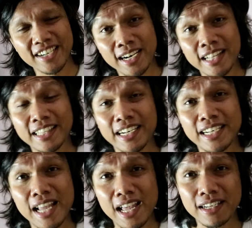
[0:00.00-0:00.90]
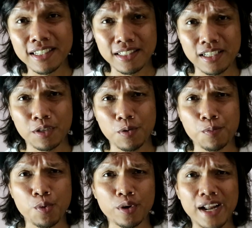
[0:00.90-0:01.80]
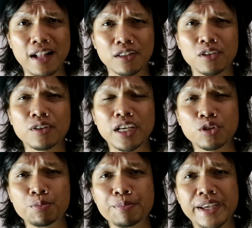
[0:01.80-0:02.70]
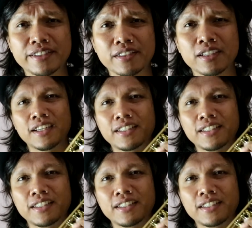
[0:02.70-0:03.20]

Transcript: nada terendah di saxophone alto yaitu bass.